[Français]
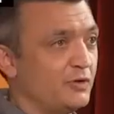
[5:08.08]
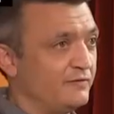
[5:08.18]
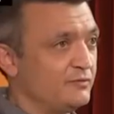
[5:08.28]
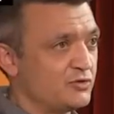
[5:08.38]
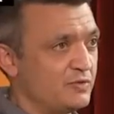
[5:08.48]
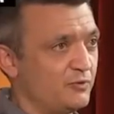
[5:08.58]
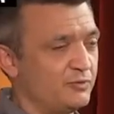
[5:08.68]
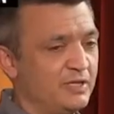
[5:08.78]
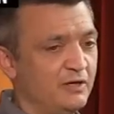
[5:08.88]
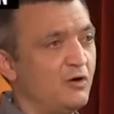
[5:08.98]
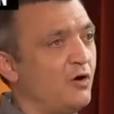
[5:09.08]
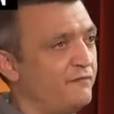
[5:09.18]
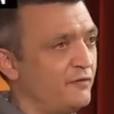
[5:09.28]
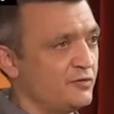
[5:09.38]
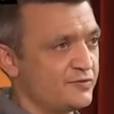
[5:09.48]
les films que j'ai produits en
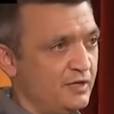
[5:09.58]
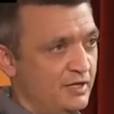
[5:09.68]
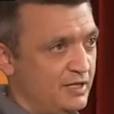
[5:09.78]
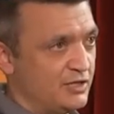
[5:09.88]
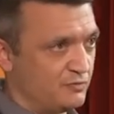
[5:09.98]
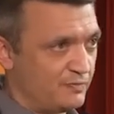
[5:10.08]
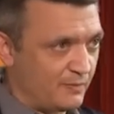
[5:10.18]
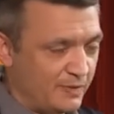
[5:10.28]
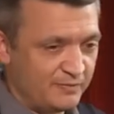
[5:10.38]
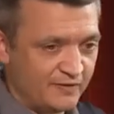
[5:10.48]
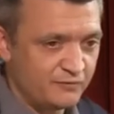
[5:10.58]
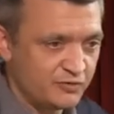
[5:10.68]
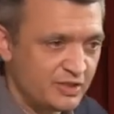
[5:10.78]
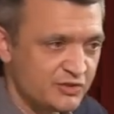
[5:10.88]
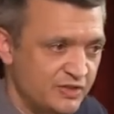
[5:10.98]
France, et je ne parle pas de Bienvenue
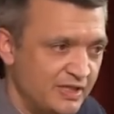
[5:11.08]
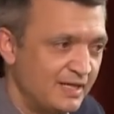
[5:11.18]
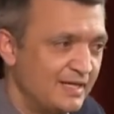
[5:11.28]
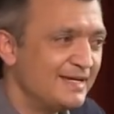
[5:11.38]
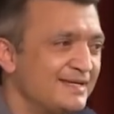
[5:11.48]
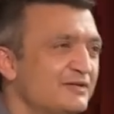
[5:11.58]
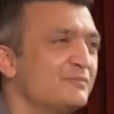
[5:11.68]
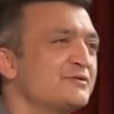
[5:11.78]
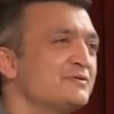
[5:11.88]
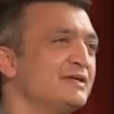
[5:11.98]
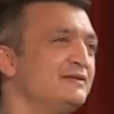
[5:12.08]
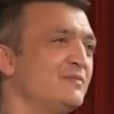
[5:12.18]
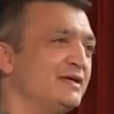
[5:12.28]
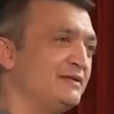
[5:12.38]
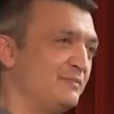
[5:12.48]
chez les Ch'tis, qui est dans ma société,
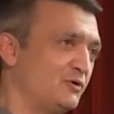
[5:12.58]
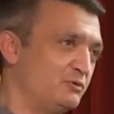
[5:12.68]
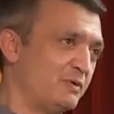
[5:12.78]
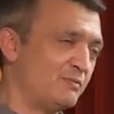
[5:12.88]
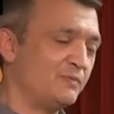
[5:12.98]
mais qui était produit par mon